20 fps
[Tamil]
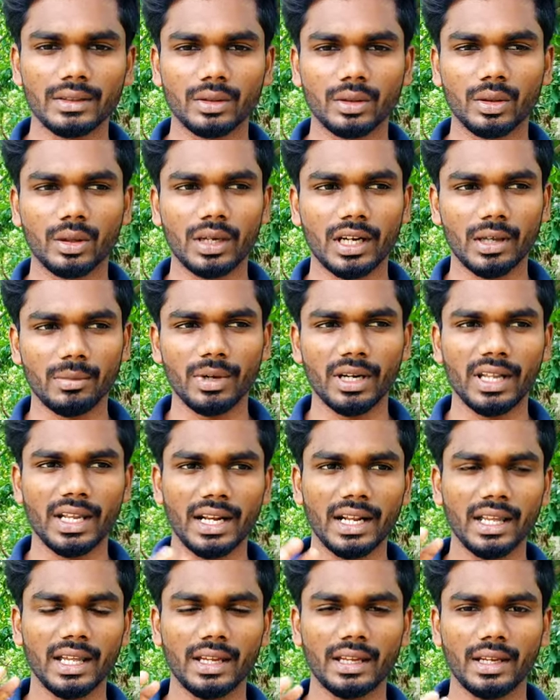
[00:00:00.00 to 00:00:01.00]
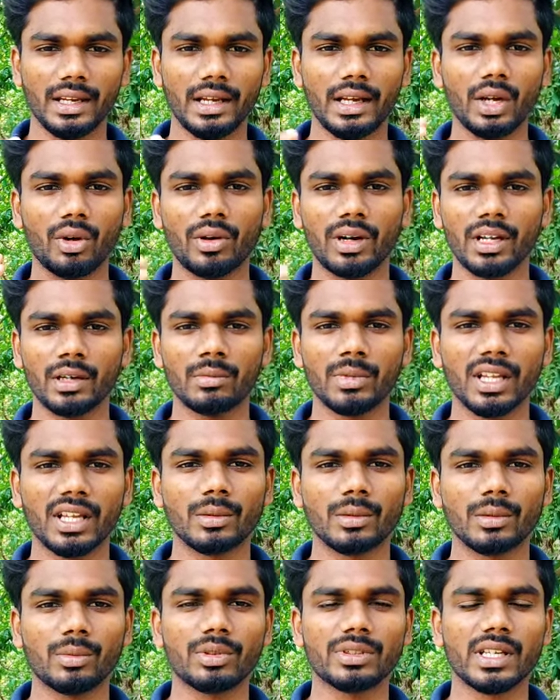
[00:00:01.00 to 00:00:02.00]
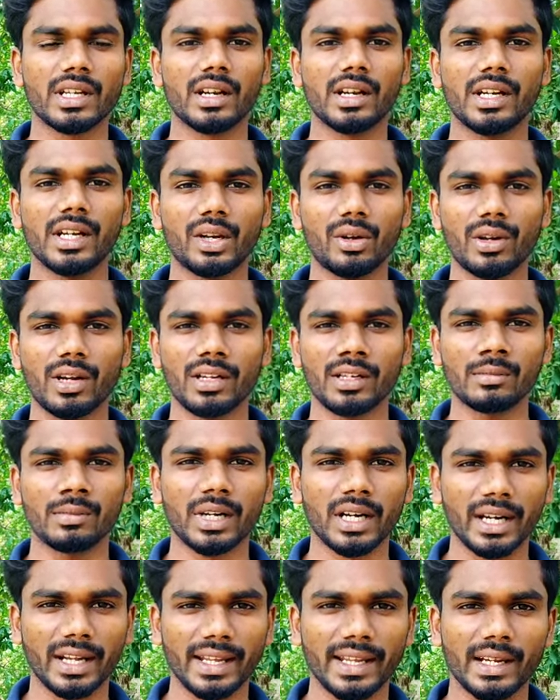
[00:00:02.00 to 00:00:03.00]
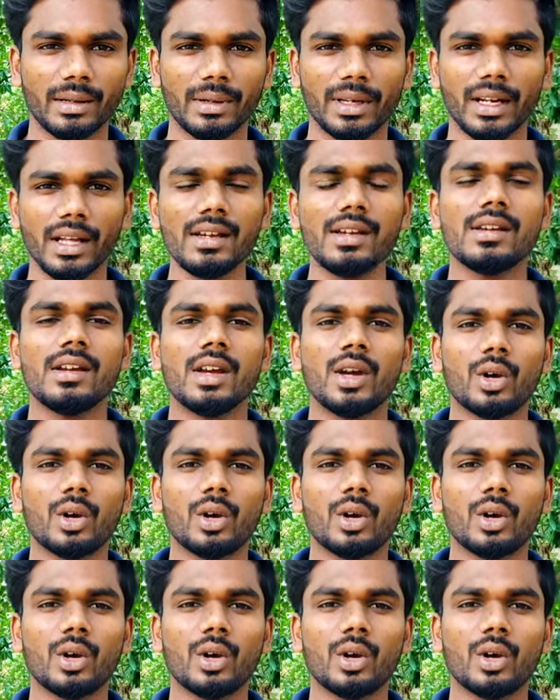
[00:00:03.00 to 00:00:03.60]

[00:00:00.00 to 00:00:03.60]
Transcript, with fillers: ஸோ கண்டிப்பாக நீங்களாம் இன்டர்வியூ அட்டன் பண்ணுங்கள் சப்போஸ் யாராவது இன்டர்வியூ அட்டன் பண்ணுறீங்க அப்படின்னா